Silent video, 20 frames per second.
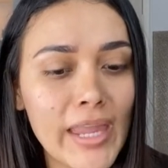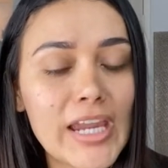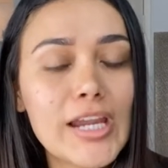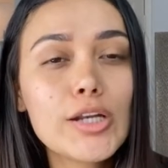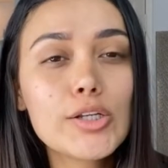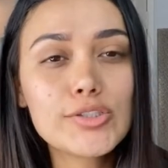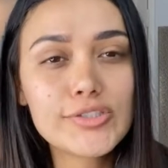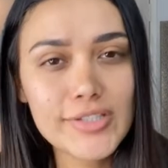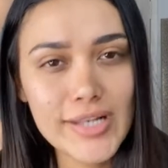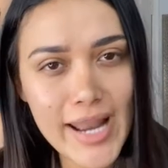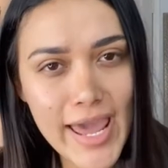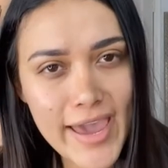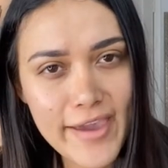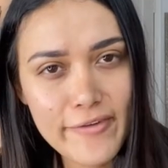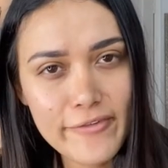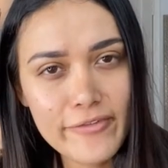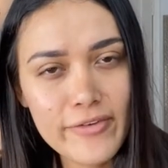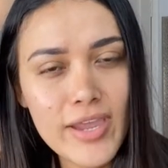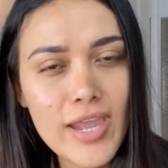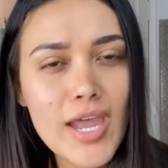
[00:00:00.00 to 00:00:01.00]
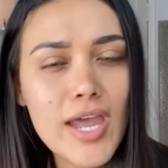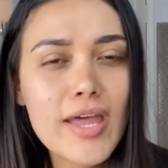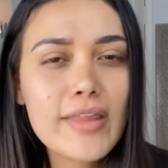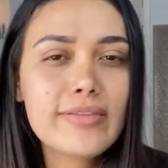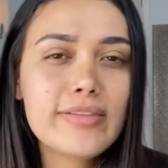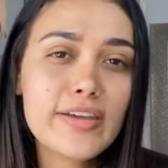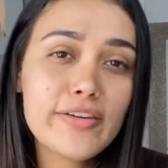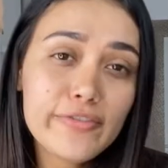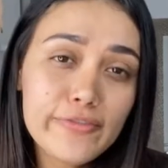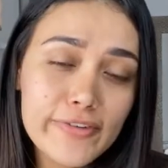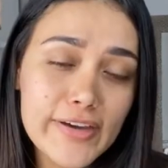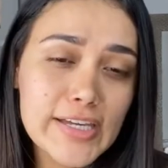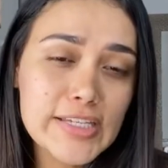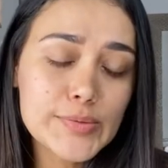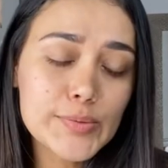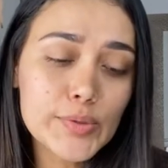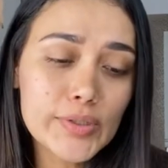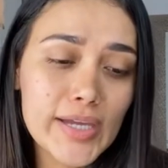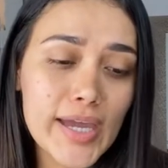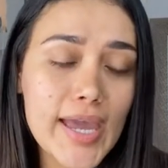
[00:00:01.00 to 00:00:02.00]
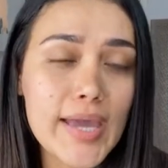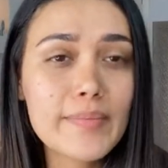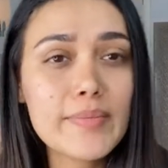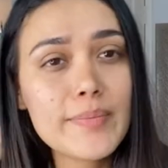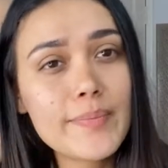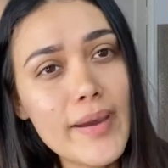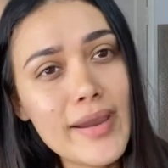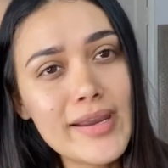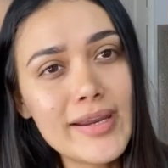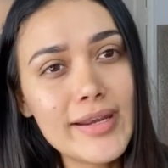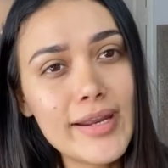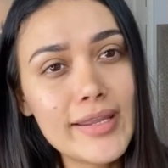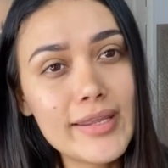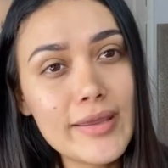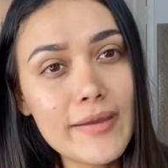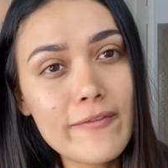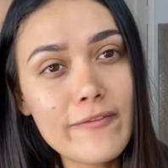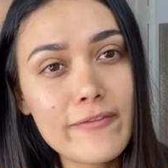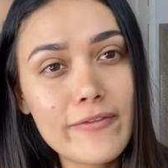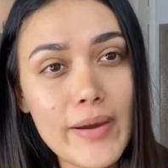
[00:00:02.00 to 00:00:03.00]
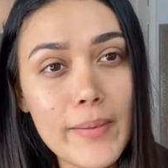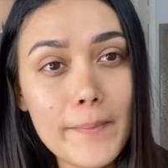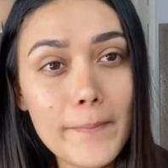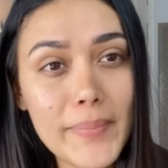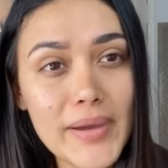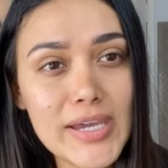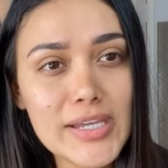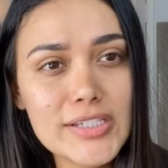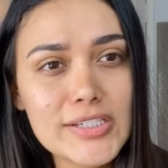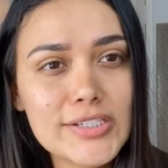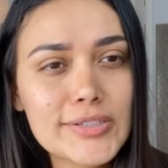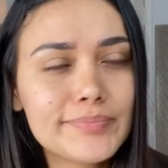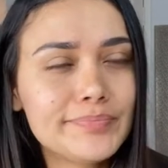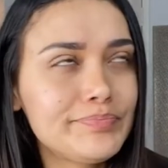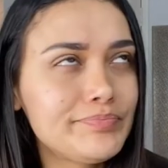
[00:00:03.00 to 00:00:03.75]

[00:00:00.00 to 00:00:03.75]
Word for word: en los live de Facebook, en mi página de fanpage.